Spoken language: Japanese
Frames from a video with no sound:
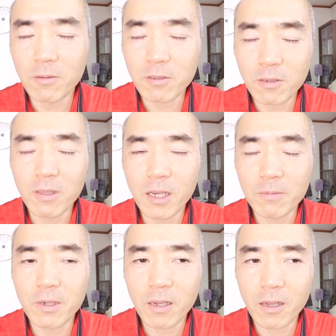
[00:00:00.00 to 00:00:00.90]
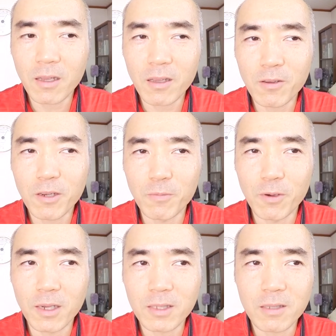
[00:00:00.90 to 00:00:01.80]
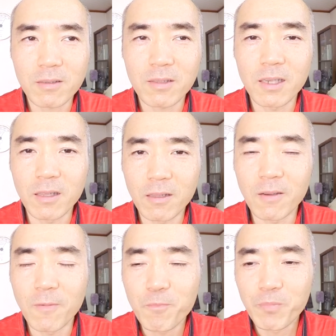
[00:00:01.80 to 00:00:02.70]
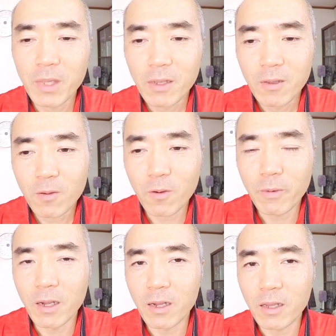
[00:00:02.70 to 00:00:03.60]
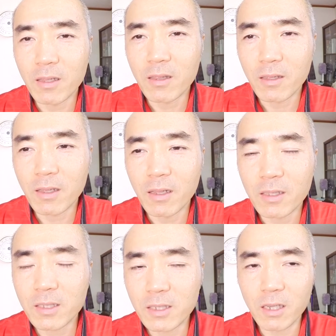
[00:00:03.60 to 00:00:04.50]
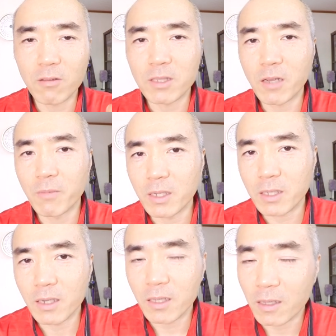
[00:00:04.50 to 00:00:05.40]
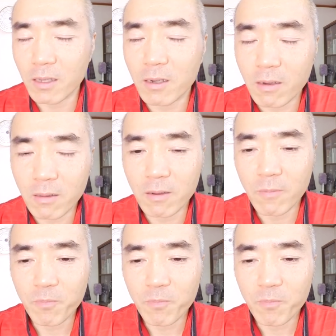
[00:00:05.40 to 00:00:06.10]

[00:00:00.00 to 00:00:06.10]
途中の油揚げよりも傘少ないんだよ。小判揚げってさ、あのちっちゃいの3枚しか入ってないからさ。